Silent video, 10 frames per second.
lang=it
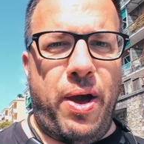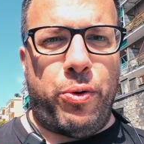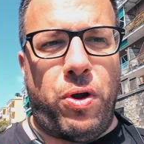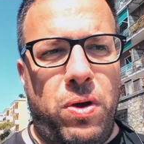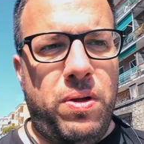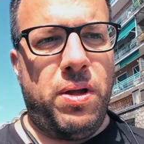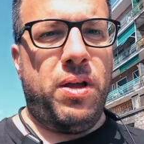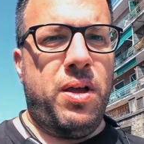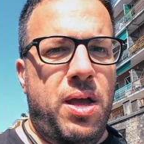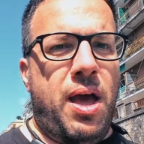euro.
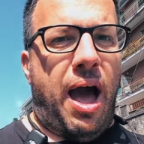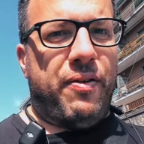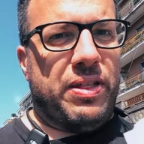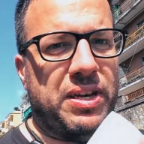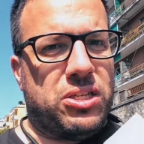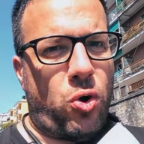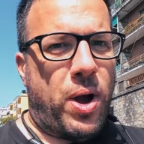Avete visto